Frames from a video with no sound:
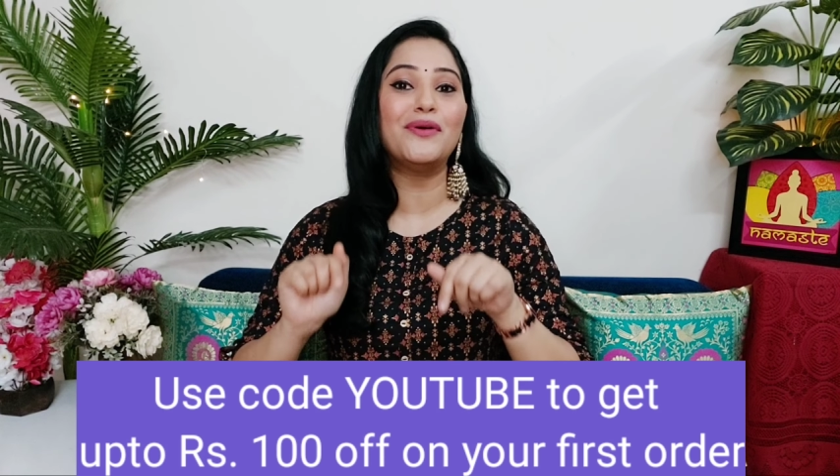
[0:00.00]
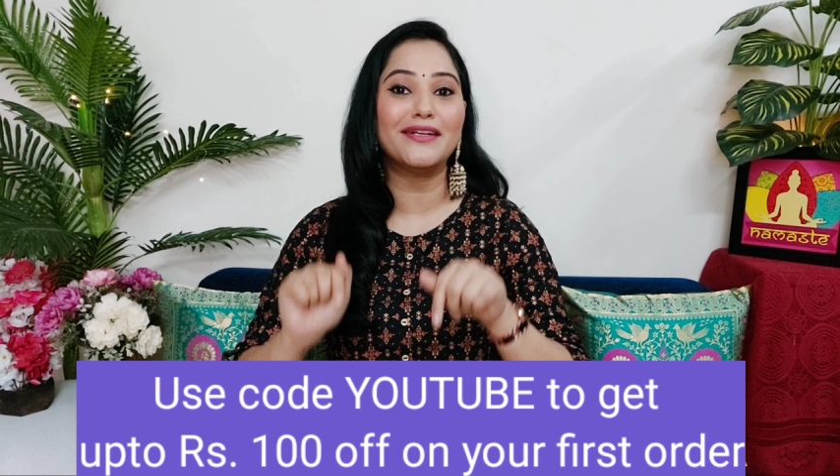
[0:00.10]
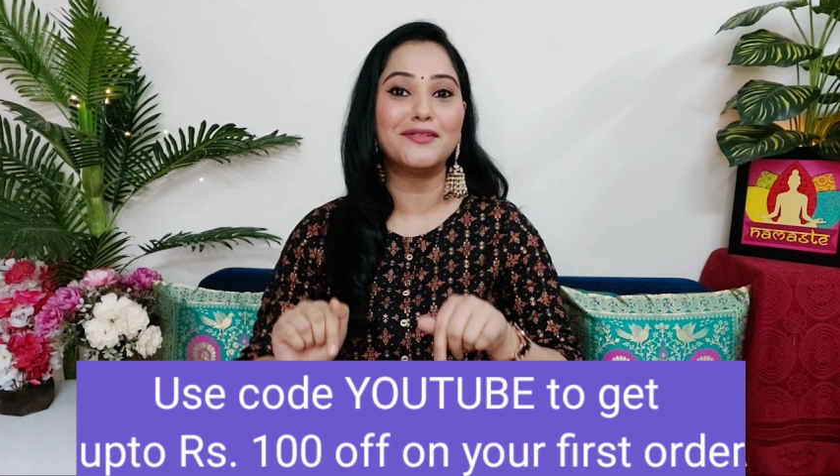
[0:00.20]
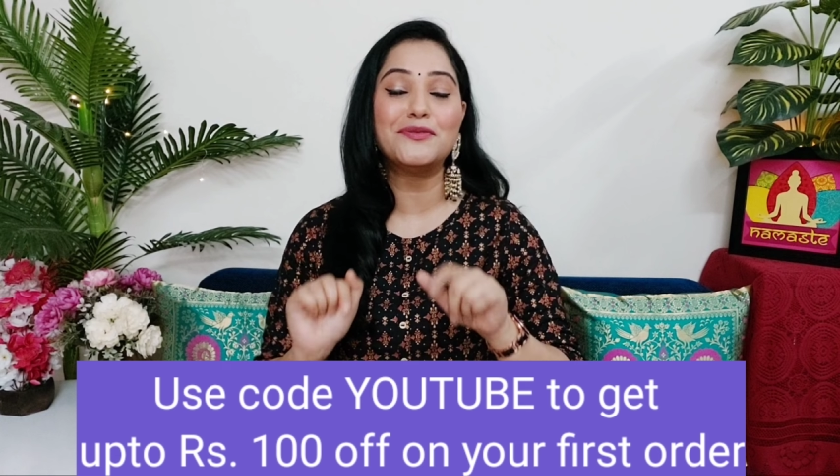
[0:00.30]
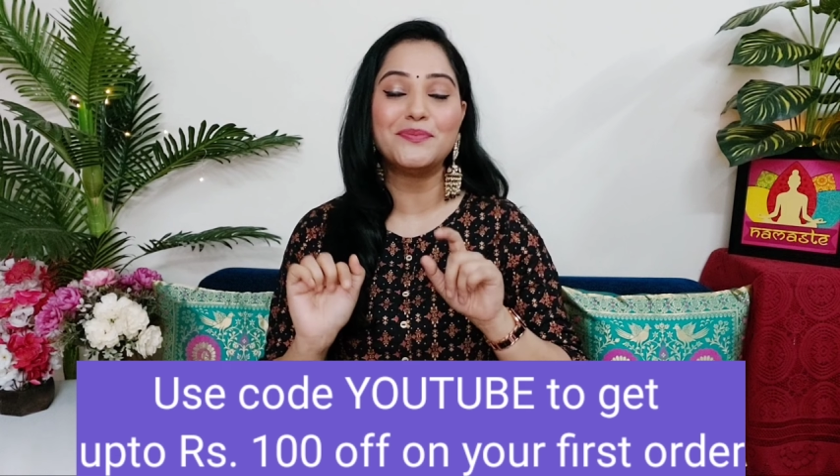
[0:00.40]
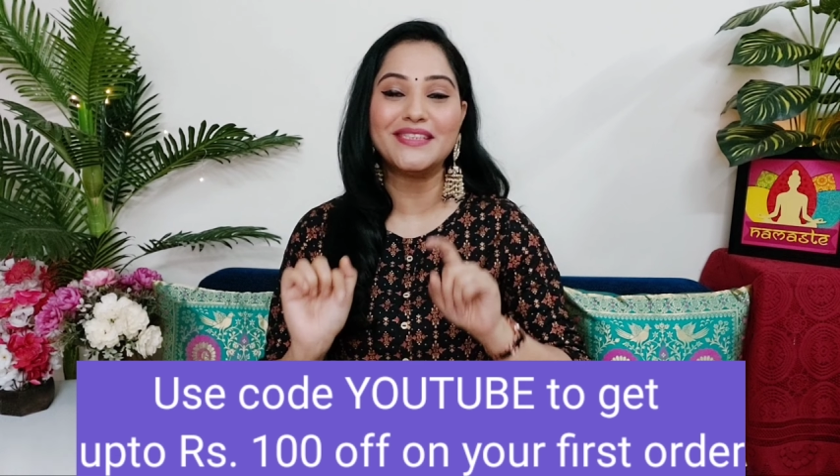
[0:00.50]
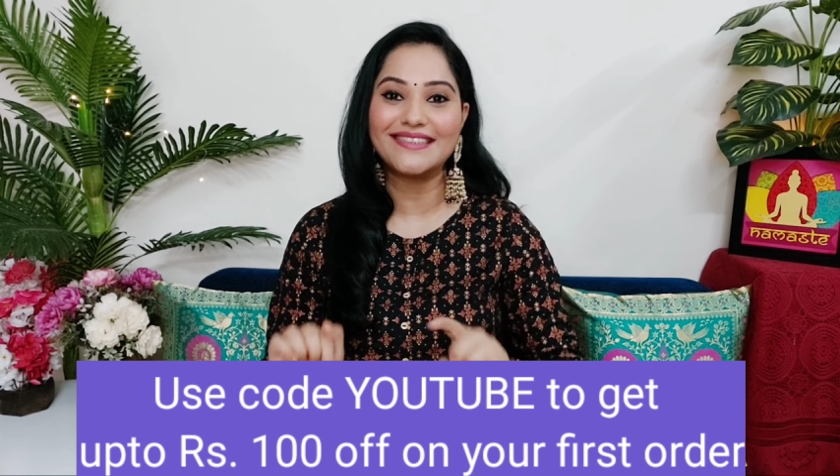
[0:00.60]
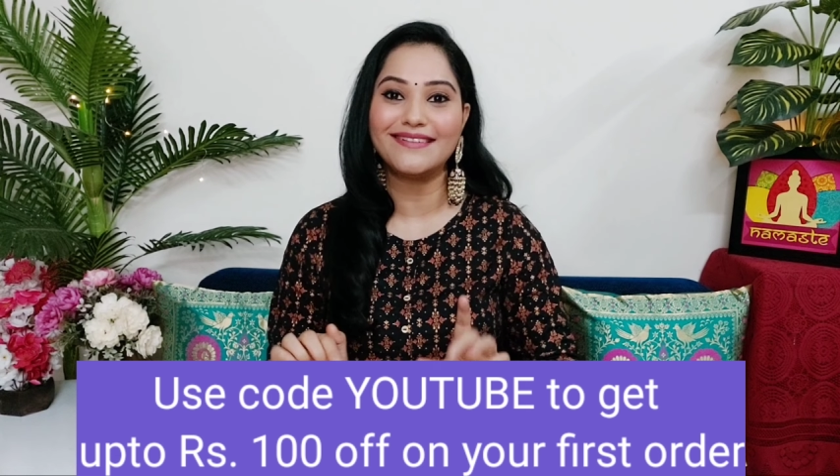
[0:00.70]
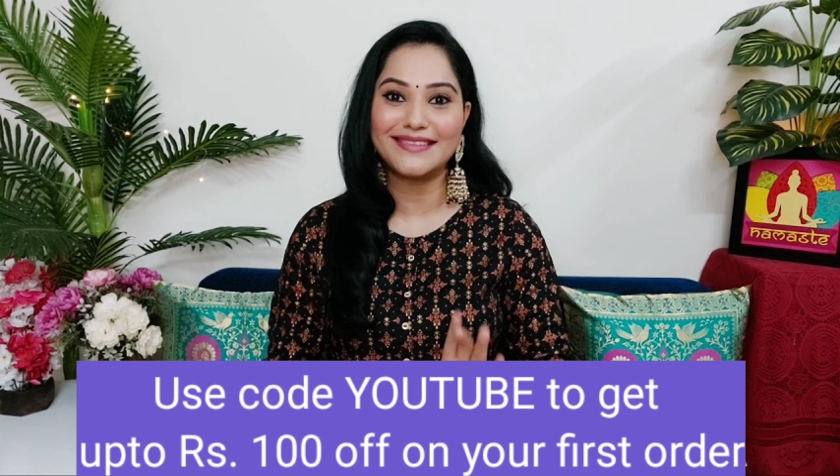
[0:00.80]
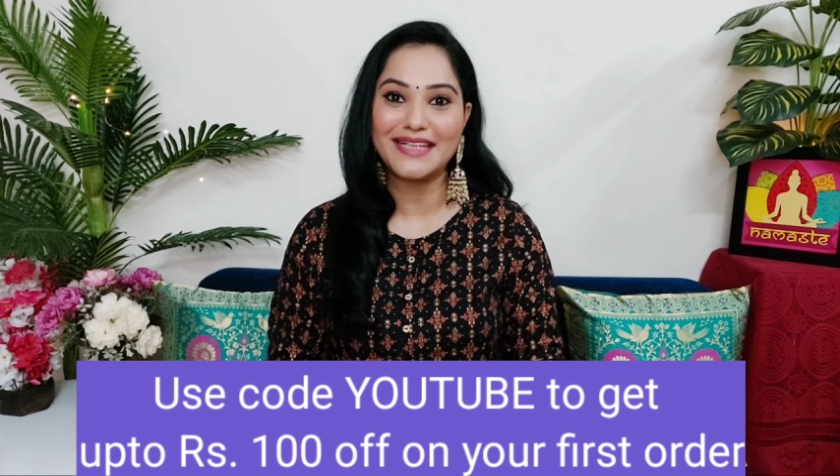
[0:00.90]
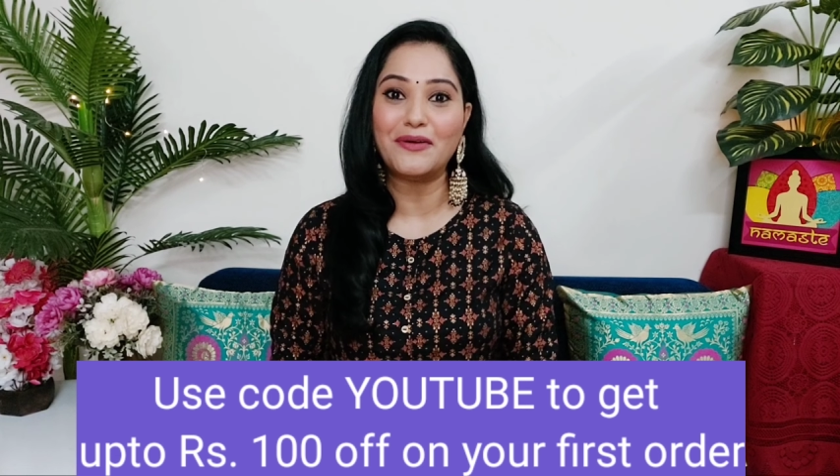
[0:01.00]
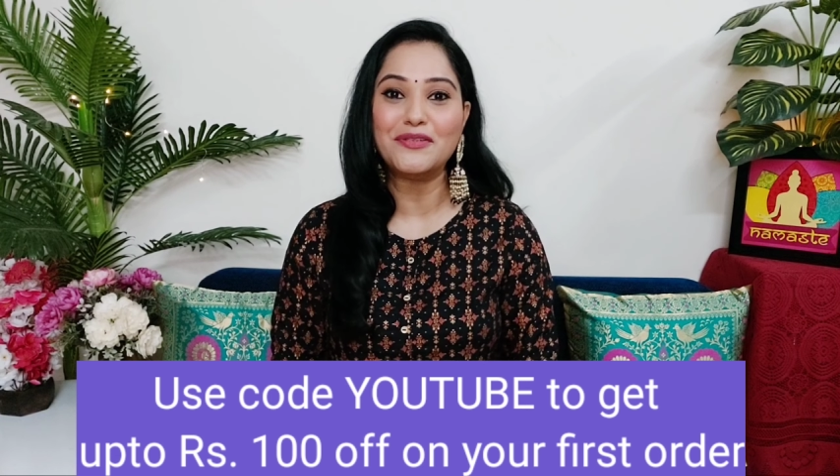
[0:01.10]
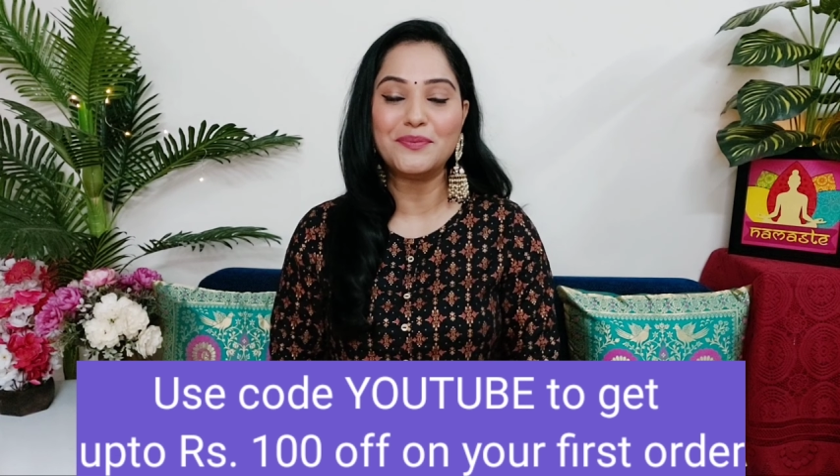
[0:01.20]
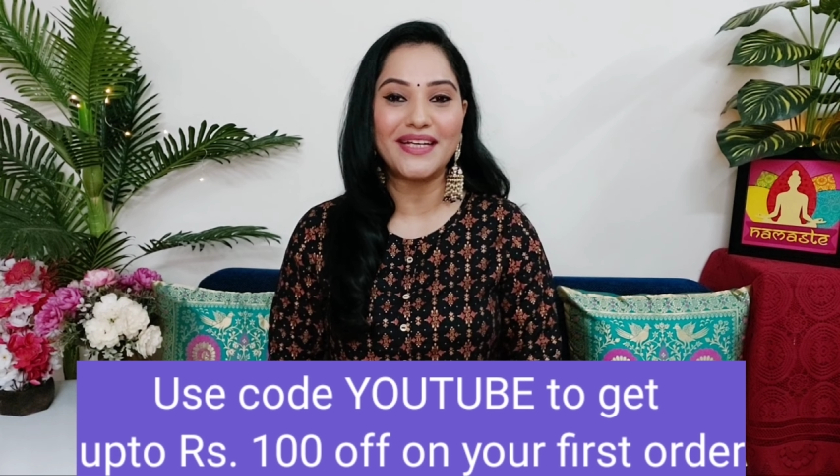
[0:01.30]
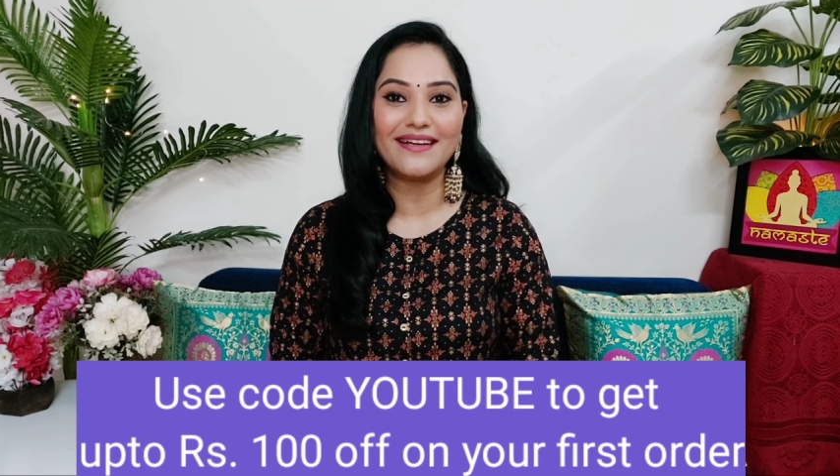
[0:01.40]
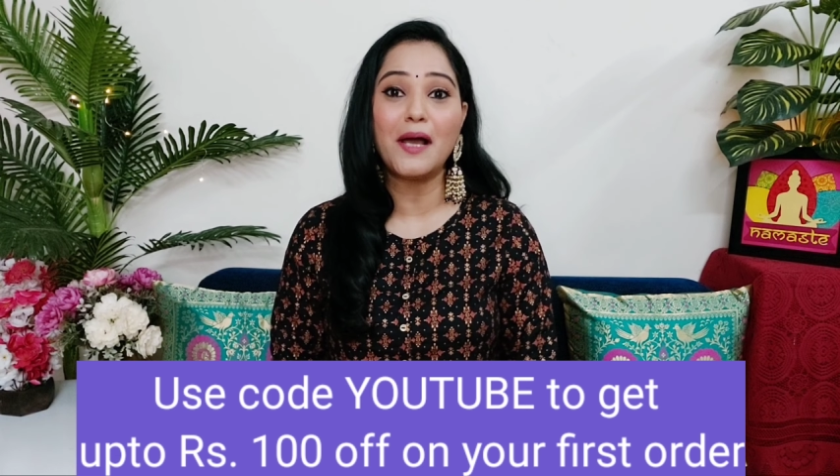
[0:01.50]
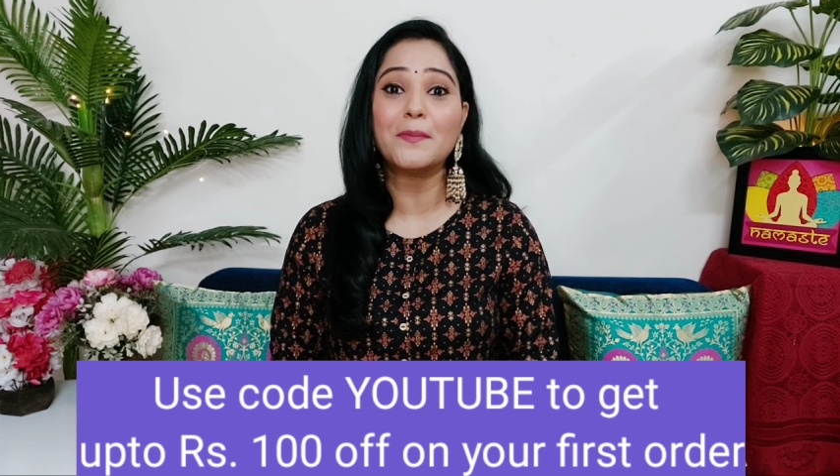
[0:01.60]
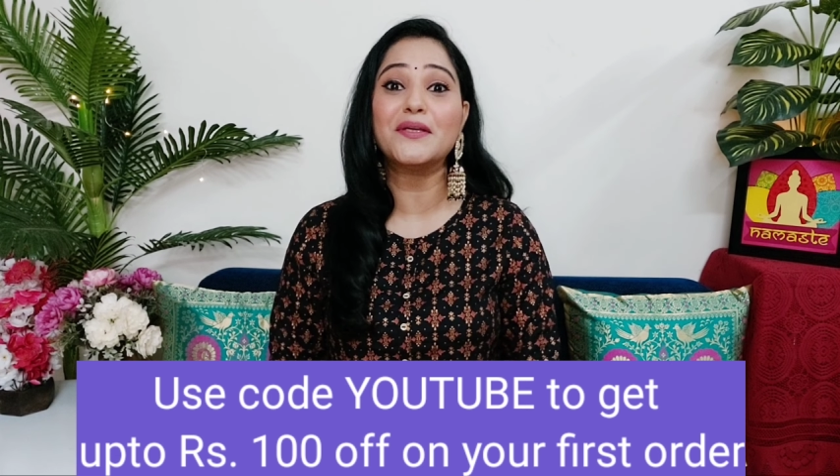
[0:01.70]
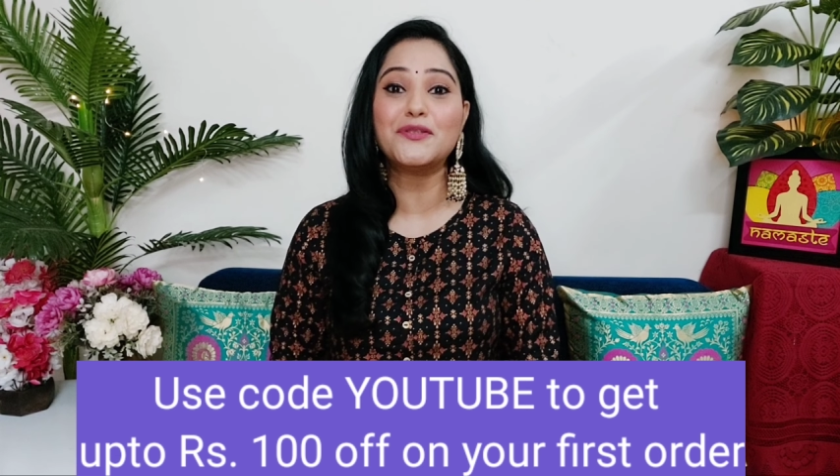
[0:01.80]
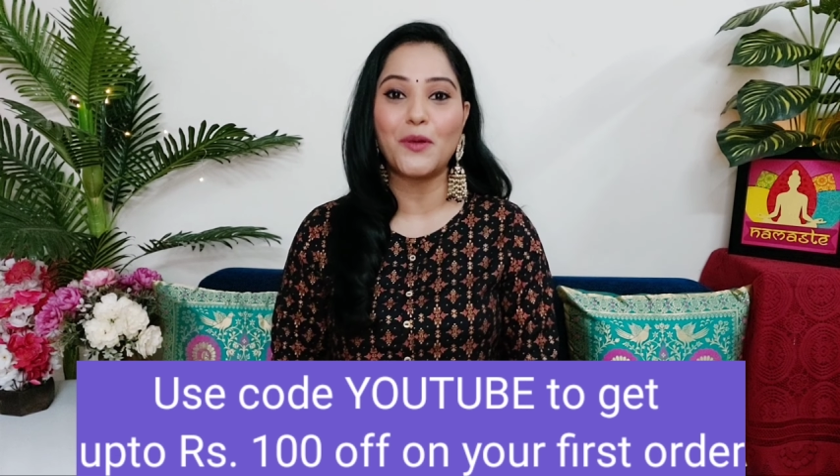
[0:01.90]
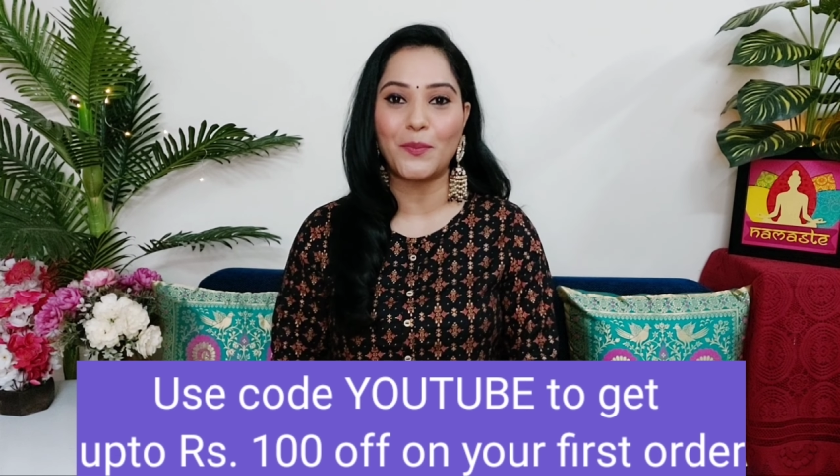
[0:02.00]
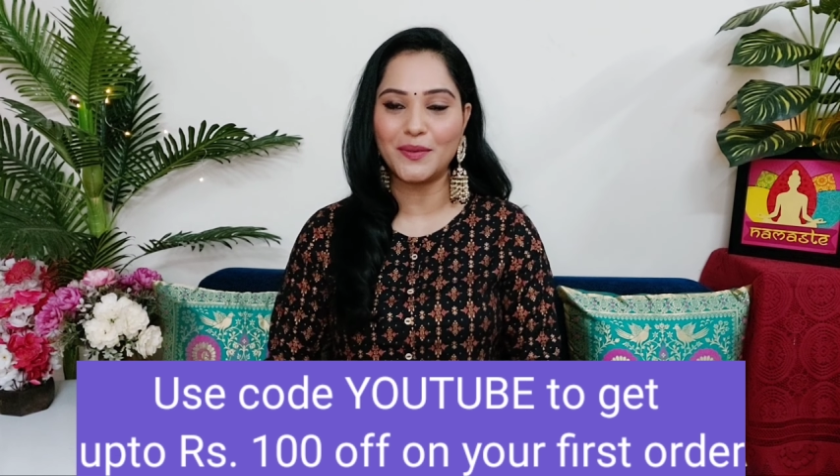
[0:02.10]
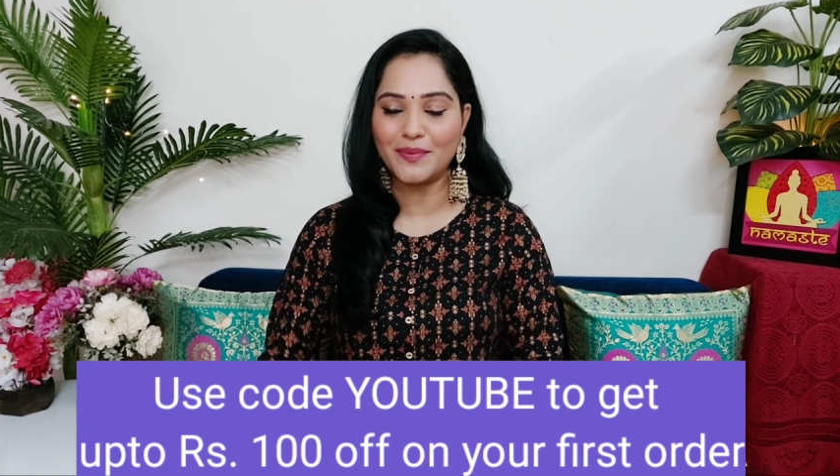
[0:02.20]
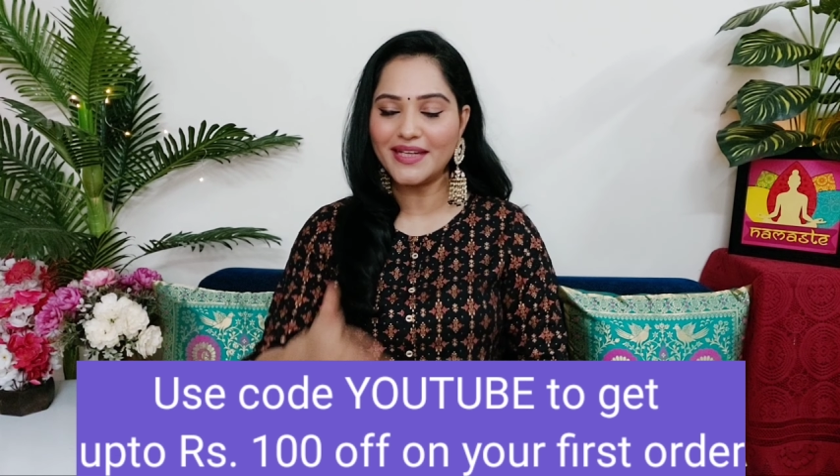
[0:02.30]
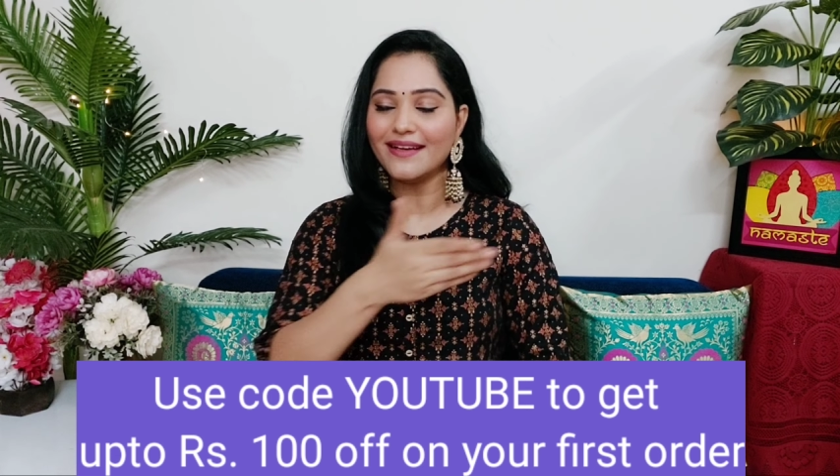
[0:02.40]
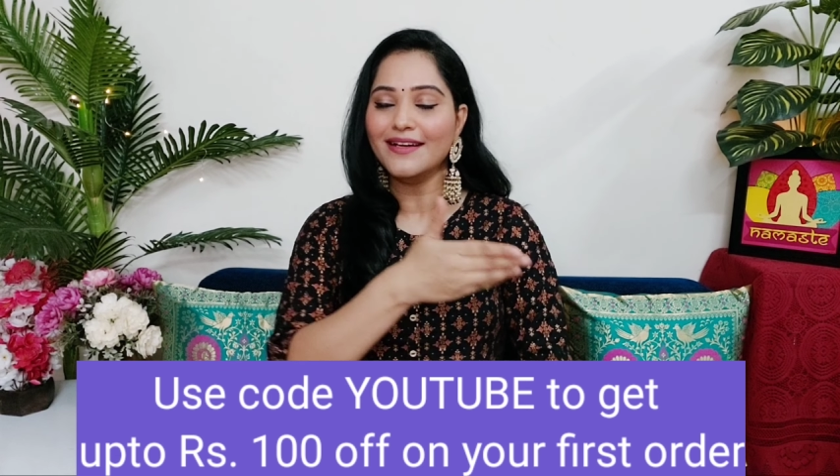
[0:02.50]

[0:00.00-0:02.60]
हंड्रेड रुपीज का डिस्काउंट मिलेगा आपकी शॉपिंग पे